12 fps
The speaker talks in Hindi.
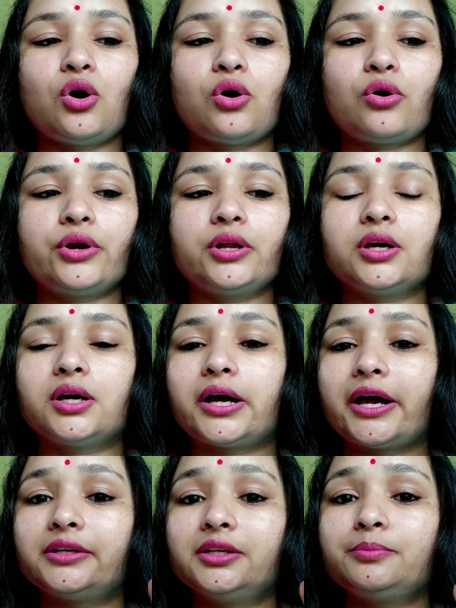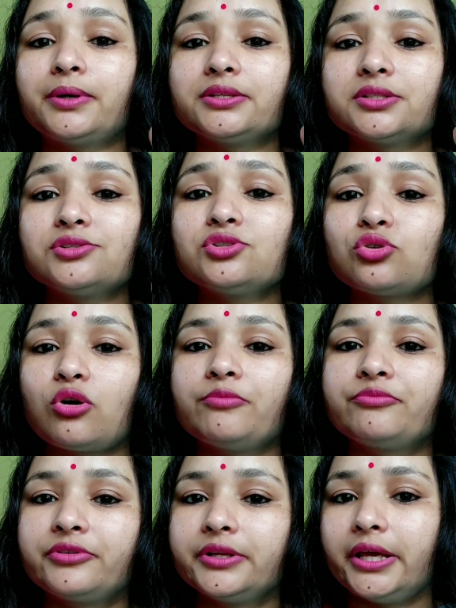और हंड्रेड परसेंट
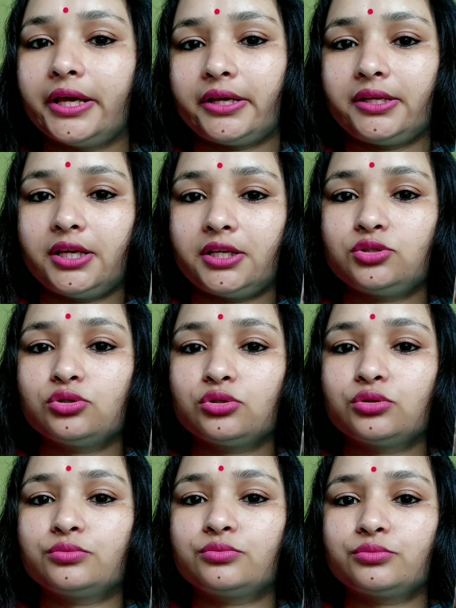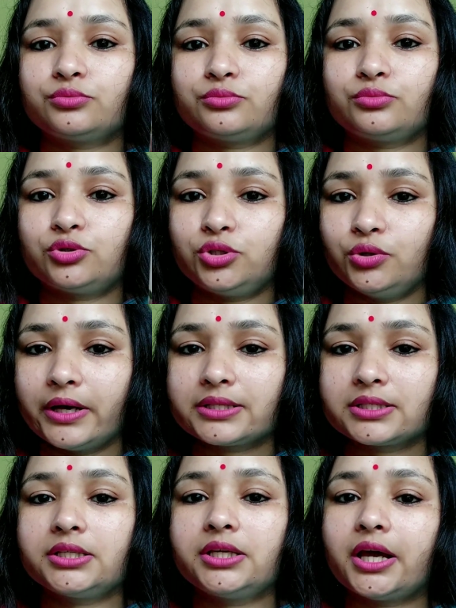शॉप फ्री है ये जो बॉडी
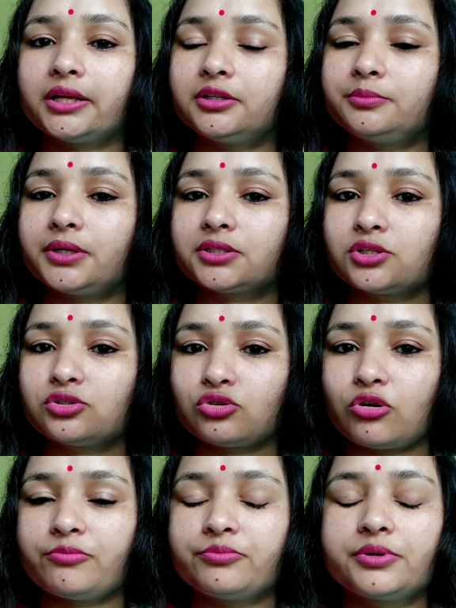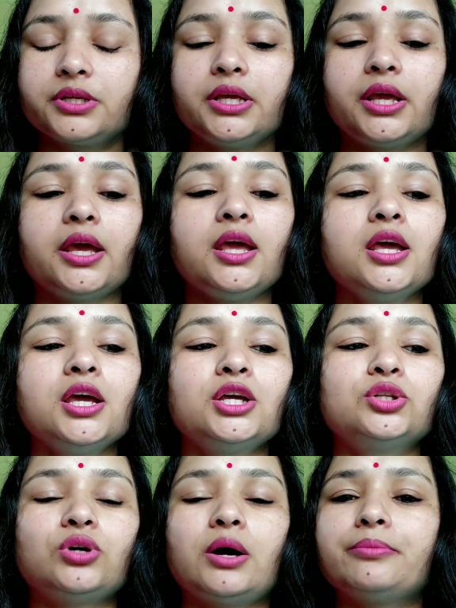वॉश है ये हंड्रेड परसेंट शॉप फ्री है
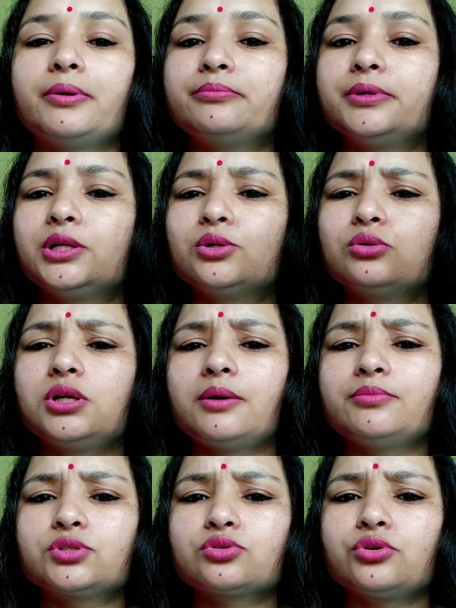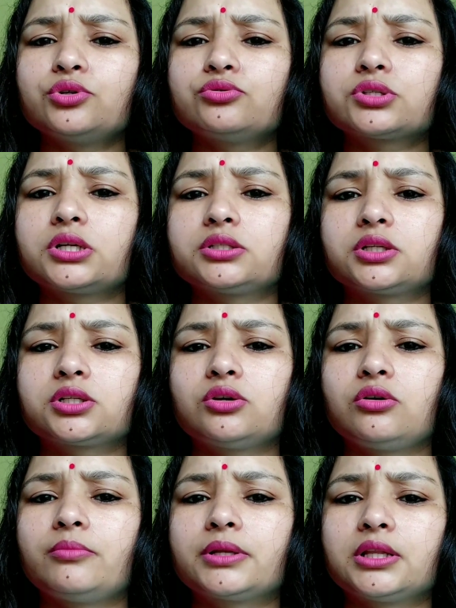तो आप बिल्कुल आप इसको यूज़ कर
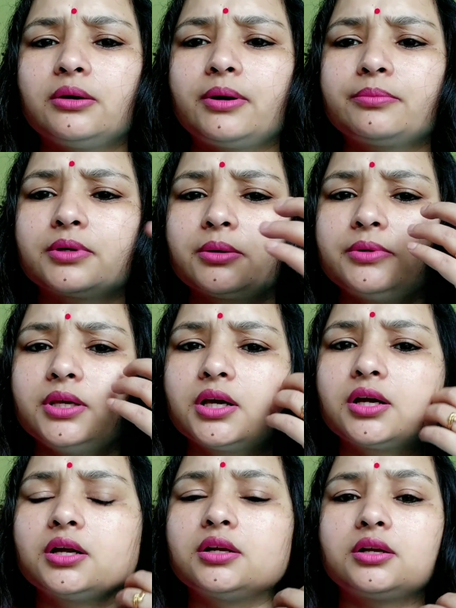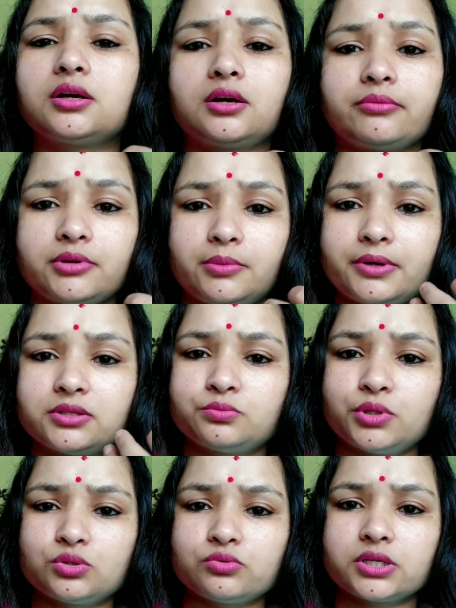सकते हो मतलब आप कभी अगर आपके पास
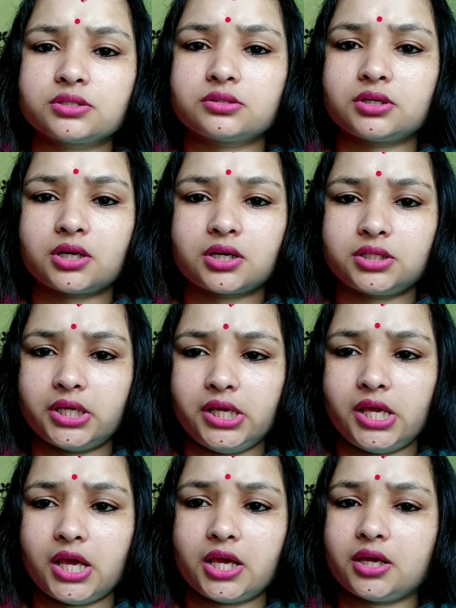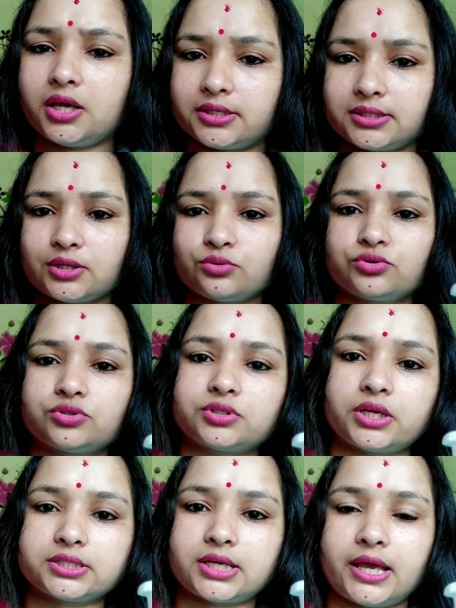फेस वॉश नहीं है ऐसा कुछ
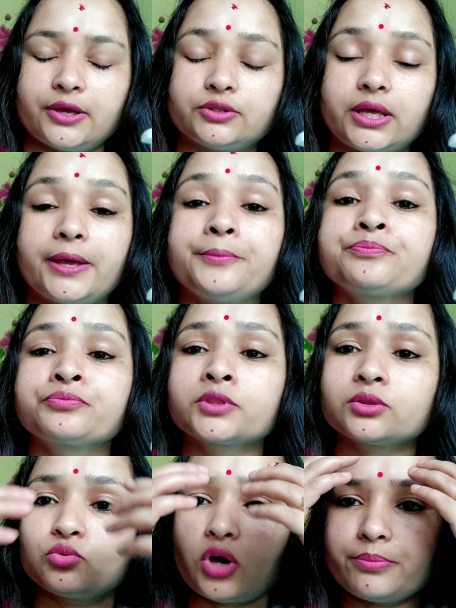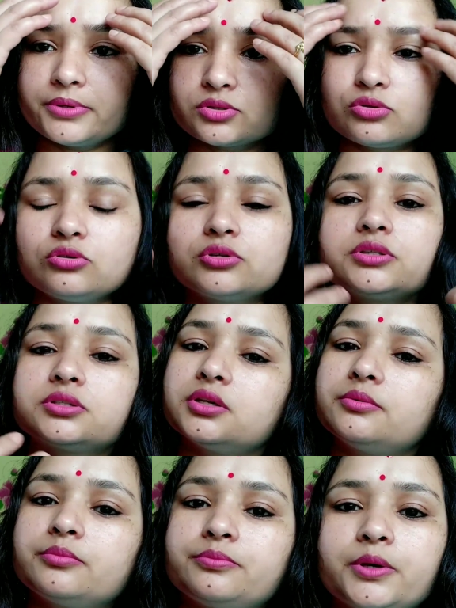ऐसा होता है तो आप इसको
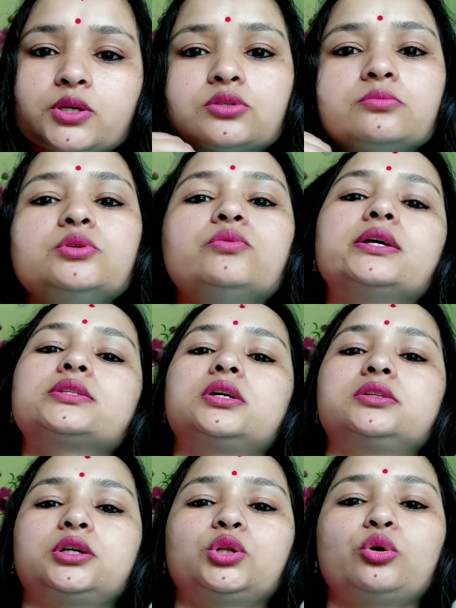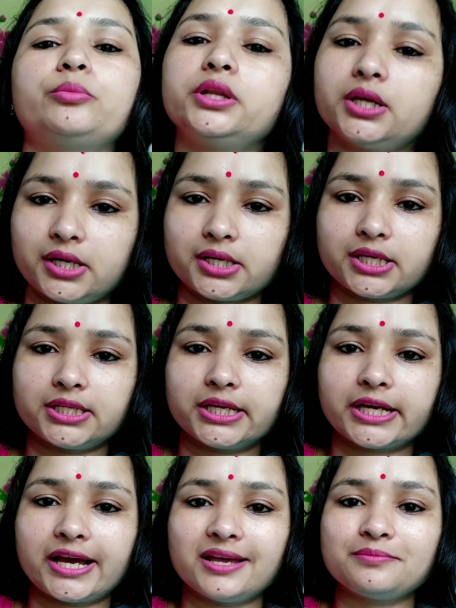इससे फेस भी वॉश कर सकते हो मैंने करके
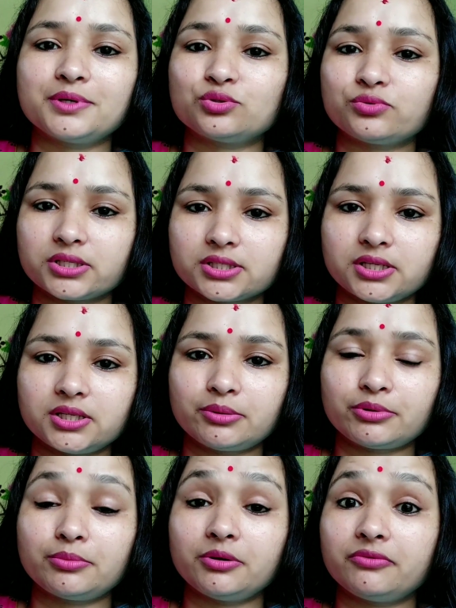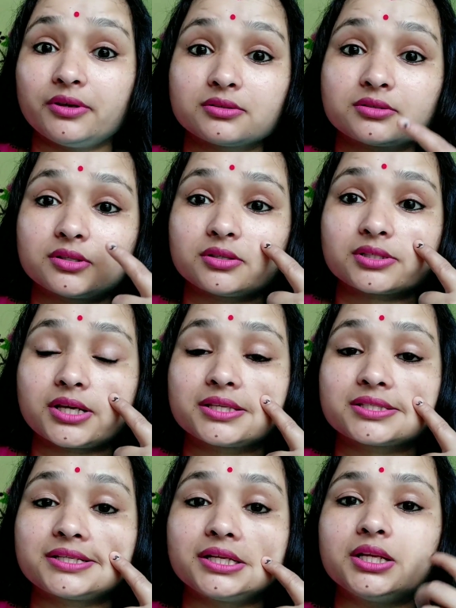देखा है फेस वॉश करने पर भी फेस का
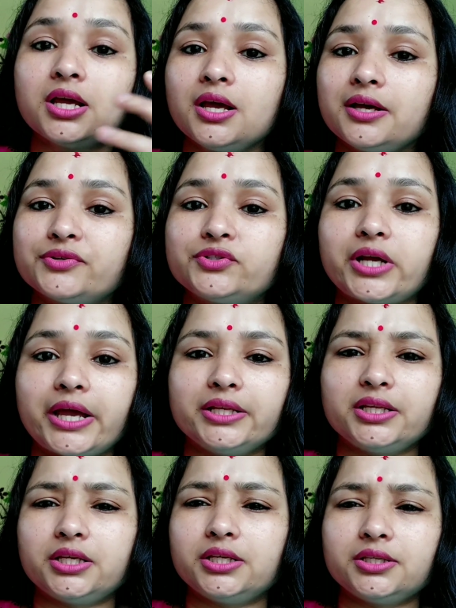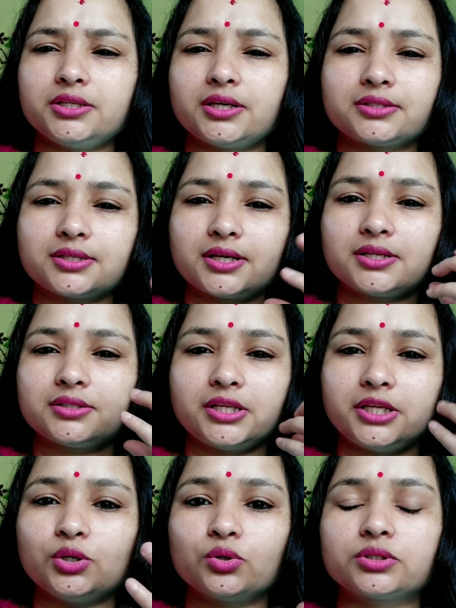स्क्रीन ड्राई नहीं ऐसा
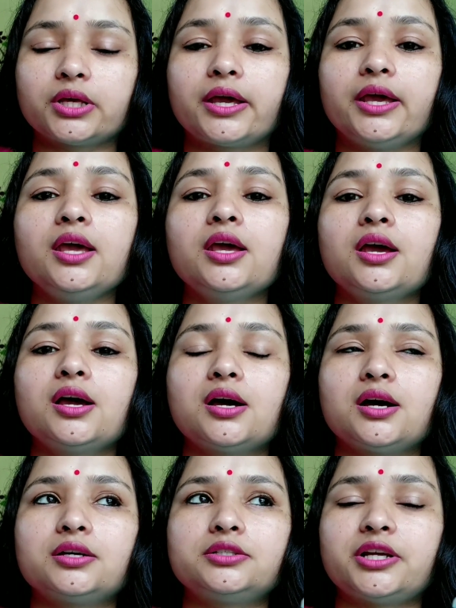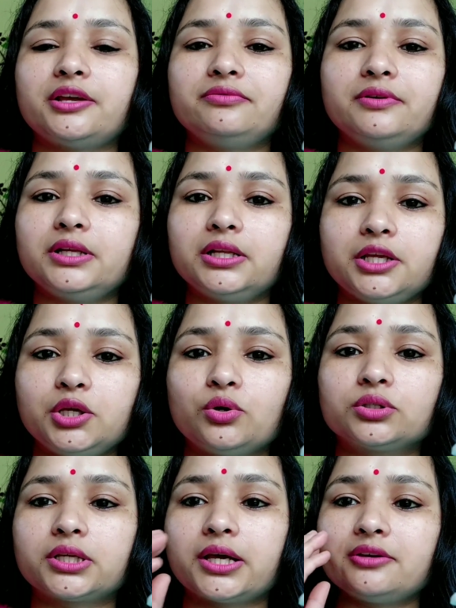नहीं होता है ड्राई फील नहीं
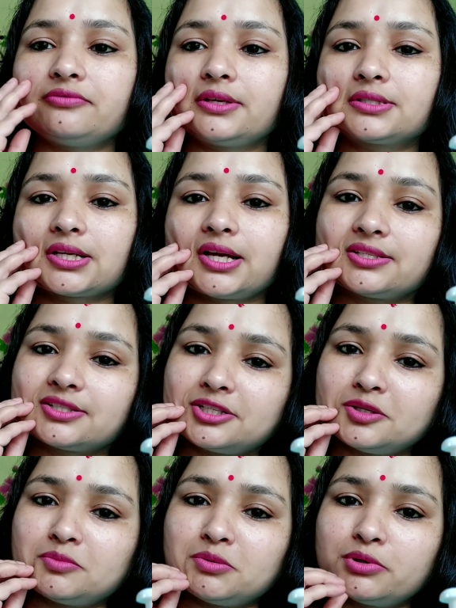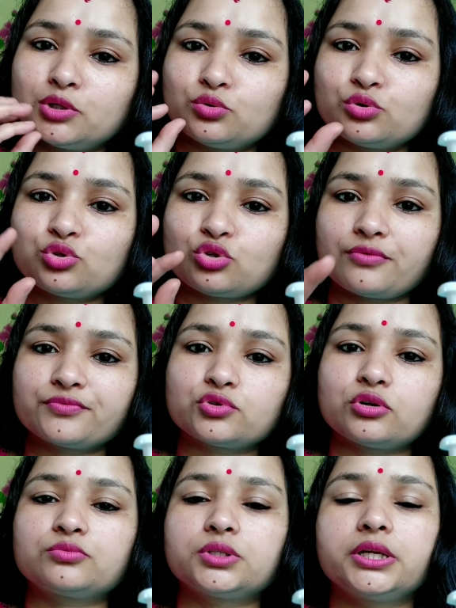होता है फेस का स्क्रीन भी बिल्कुल सॉफ्ट
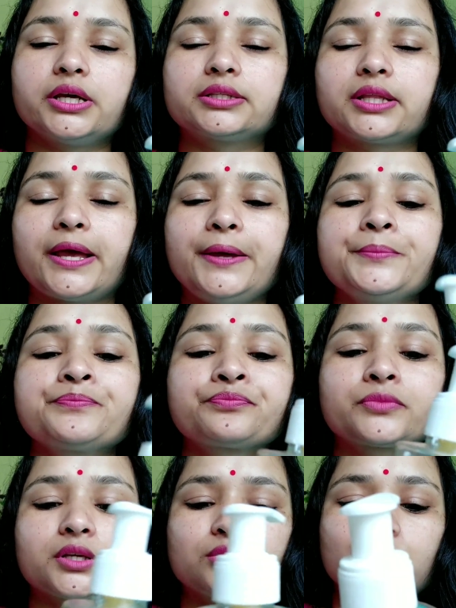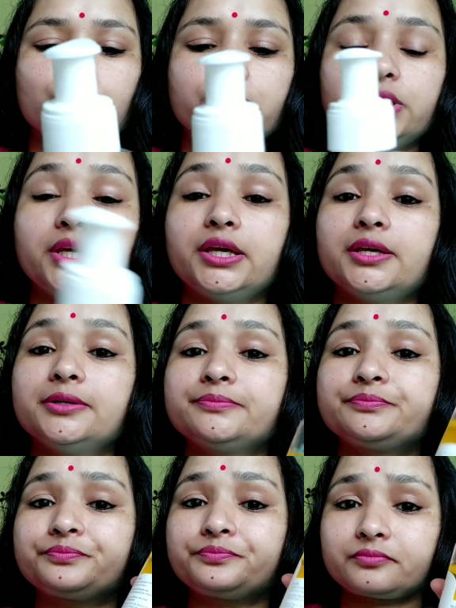सॉफ्ट ही रहता है तो
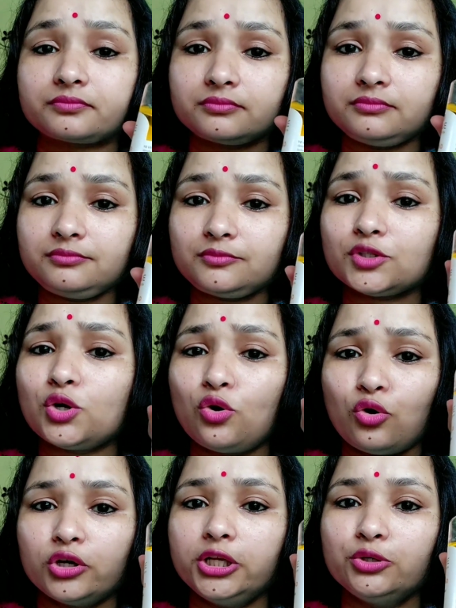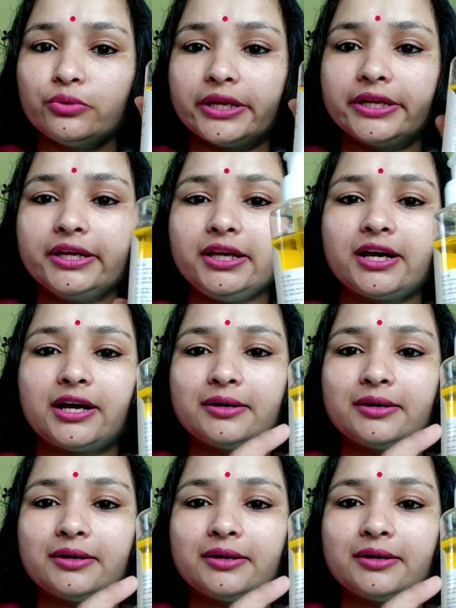ये ऑल इन वन है